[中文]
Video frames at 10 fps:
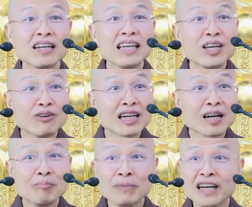你有那
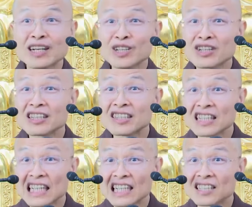个名，你就要
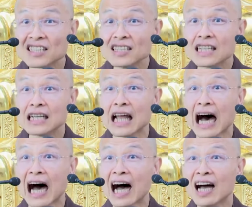尽那个责任
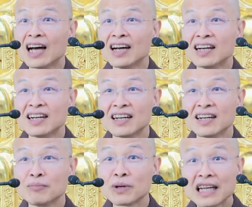啊，
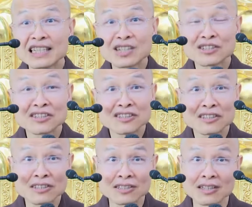不然叫失
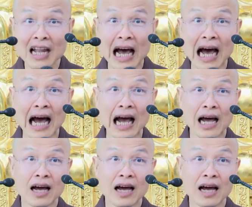职啊。